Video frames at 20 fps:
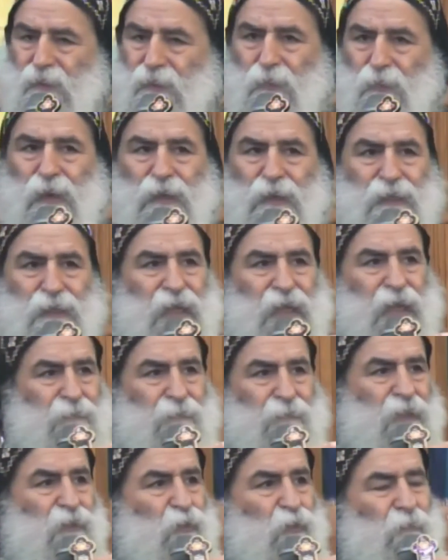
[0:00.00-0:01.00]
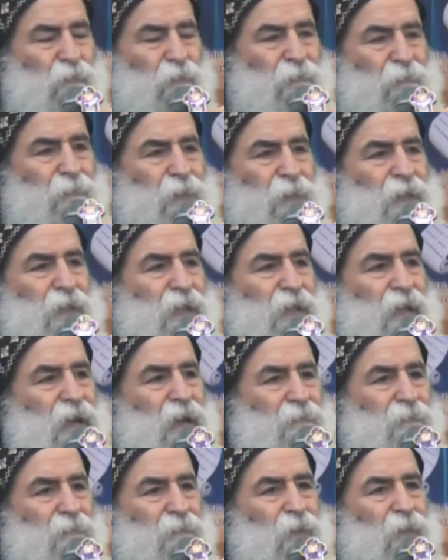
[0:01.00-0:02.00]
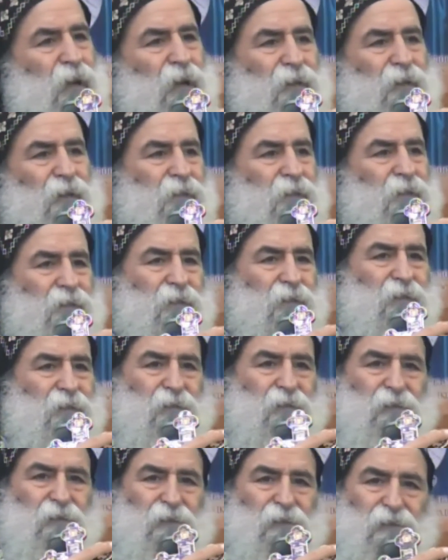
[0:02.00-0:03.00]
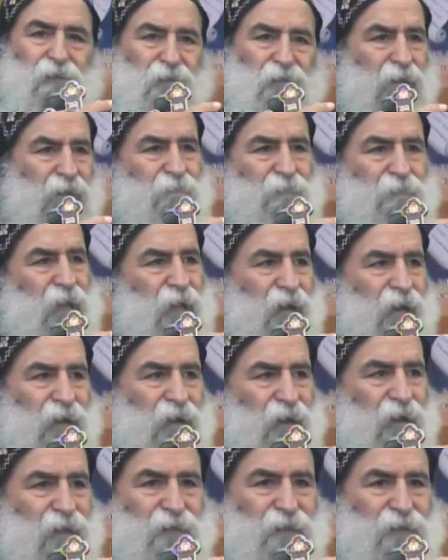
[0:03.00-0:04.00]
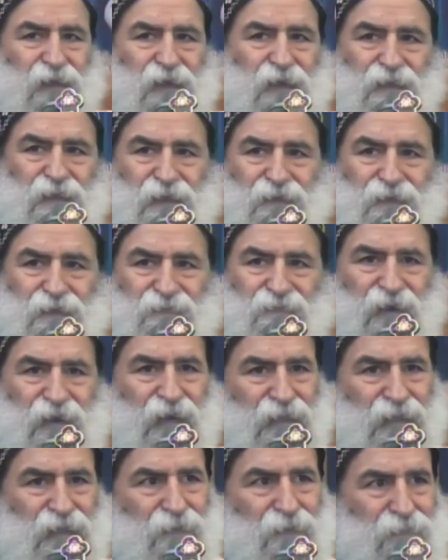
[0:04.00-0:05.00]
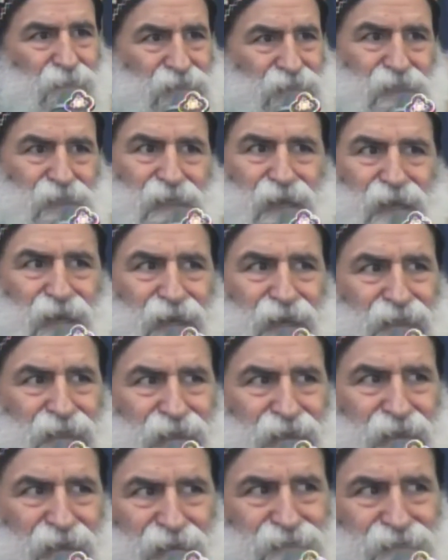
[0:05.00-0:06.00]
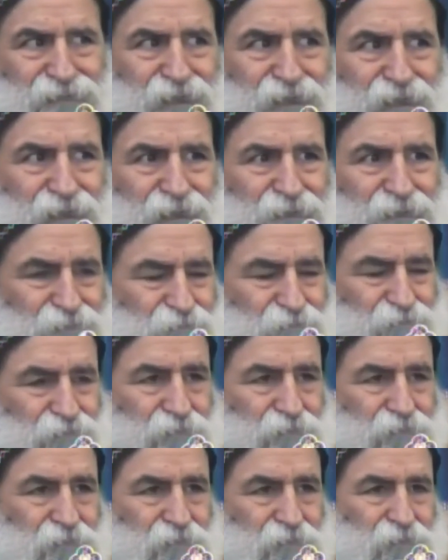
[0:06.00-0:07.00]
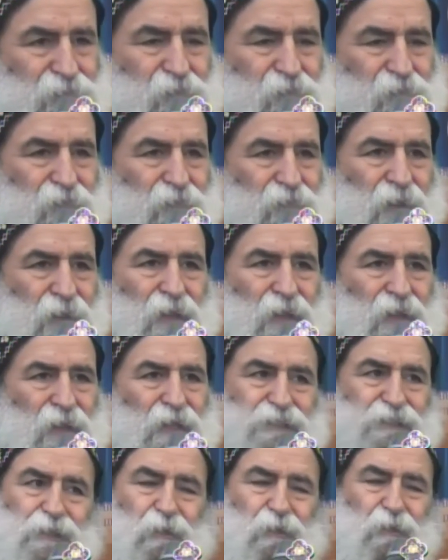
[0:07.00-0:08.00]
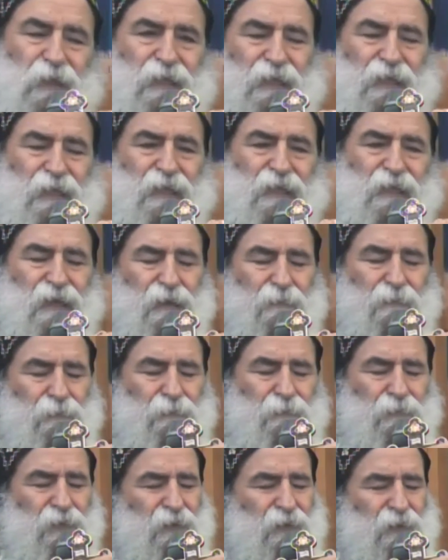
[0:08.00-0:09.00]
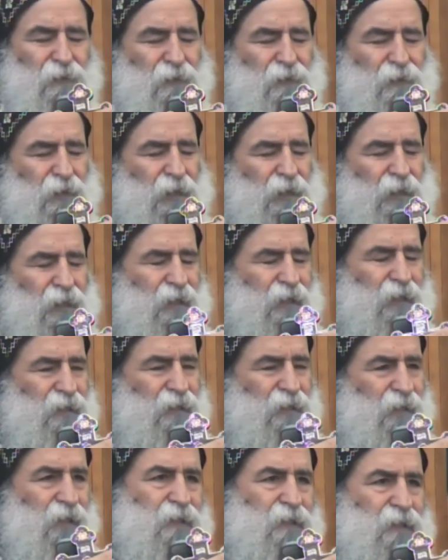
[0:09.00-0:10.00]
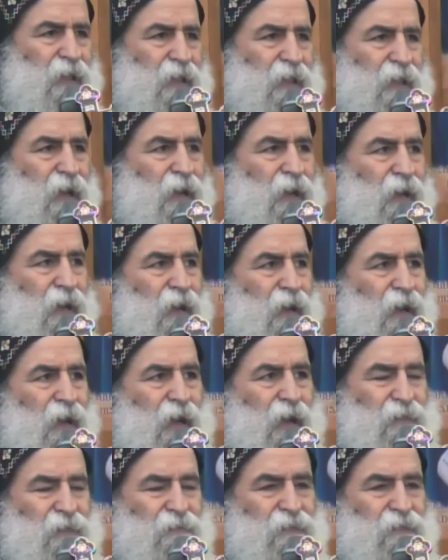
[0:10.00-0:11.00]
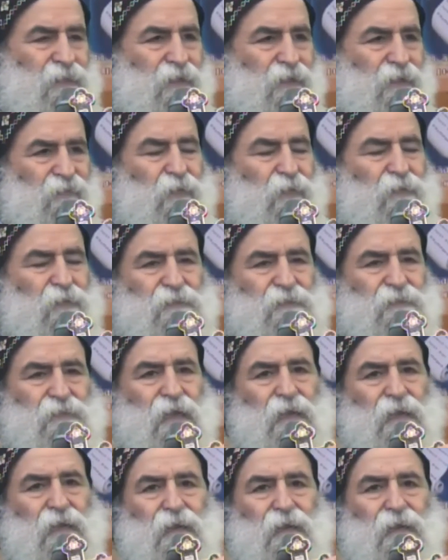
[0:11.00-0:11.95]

وقيامته من بين الأموات إمتى هنتعرف على مسيحنا هذا شكرا ليك يا رب إنك اديتنا هذه الفرصة